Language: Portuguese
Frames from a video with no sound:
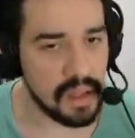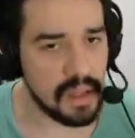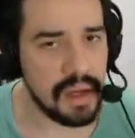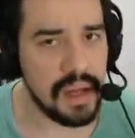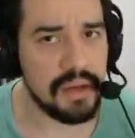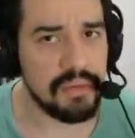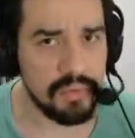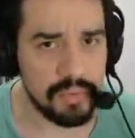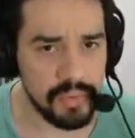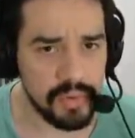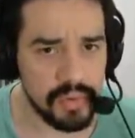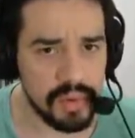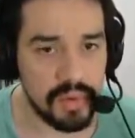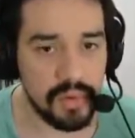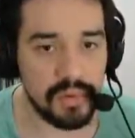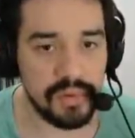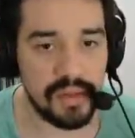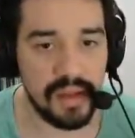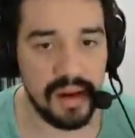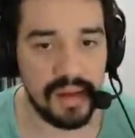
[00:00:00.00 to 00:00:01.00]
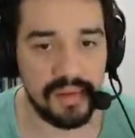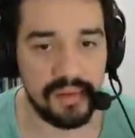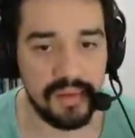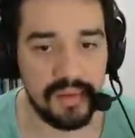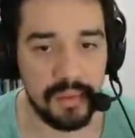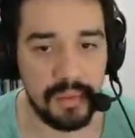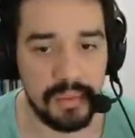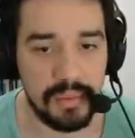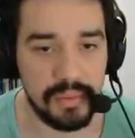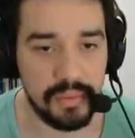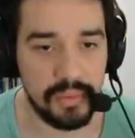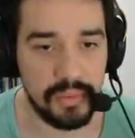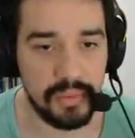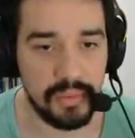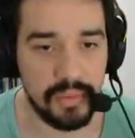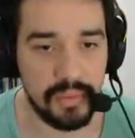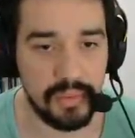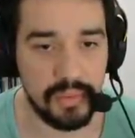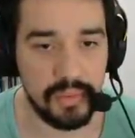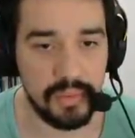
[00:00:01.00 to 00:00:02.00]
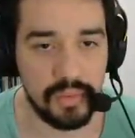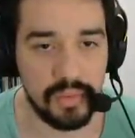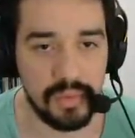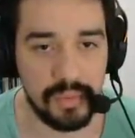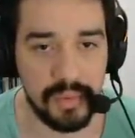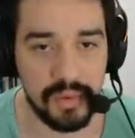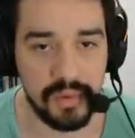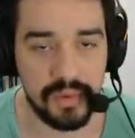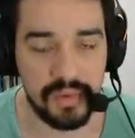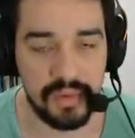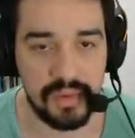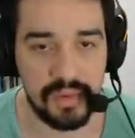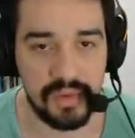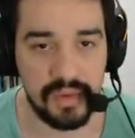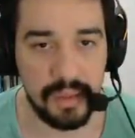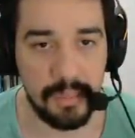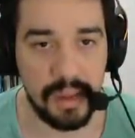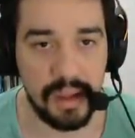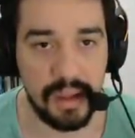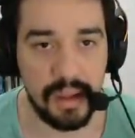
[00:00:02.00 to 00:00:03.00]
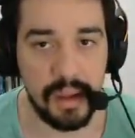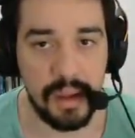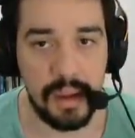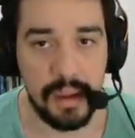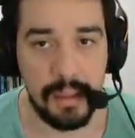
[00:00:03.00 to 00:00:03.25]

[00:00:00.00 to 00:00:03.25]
levo muito em consideração isso nos meus vídeos também.